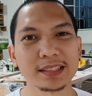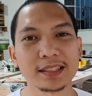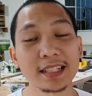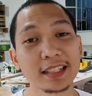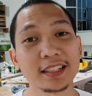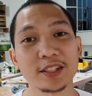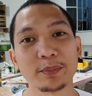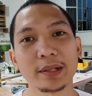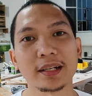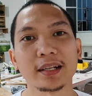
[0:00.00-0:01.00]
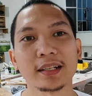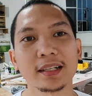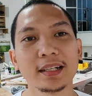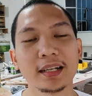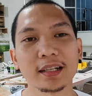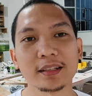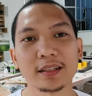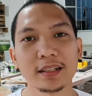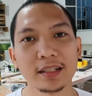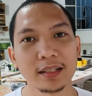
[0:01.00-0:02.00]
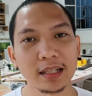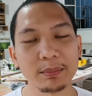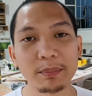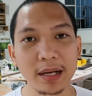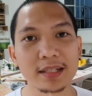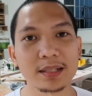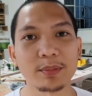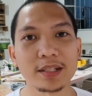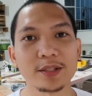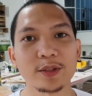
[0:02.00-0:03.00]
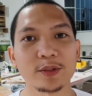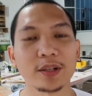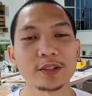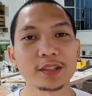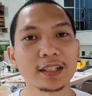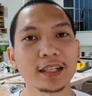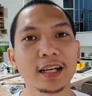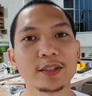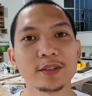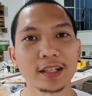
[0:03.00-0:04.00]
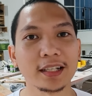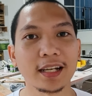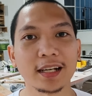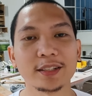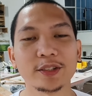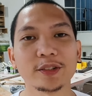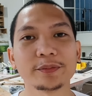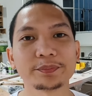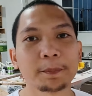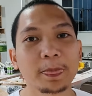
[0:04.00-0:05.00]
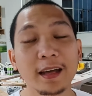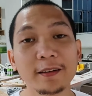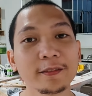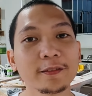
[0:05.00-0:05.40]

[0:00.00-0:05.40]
sayang din yung pera. Kailangan i-maximize nyo kung ano talaga yung kailangan nyo. Ang